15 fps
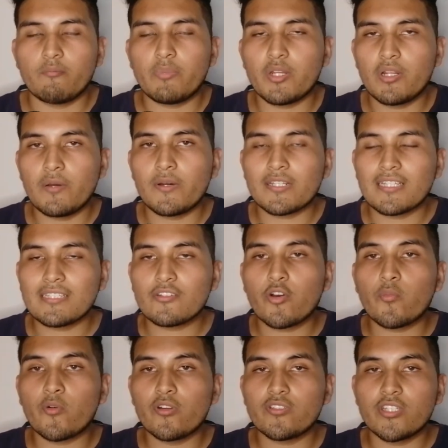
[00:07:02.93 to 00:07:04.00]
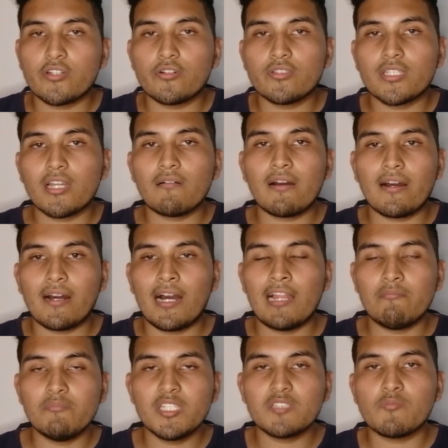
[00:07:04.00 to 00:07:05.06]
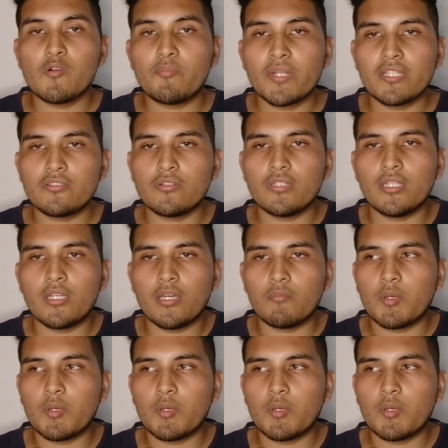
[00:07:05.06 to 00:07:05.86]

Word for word: Pero la verdad, como los encontraba al mismo precio, dije,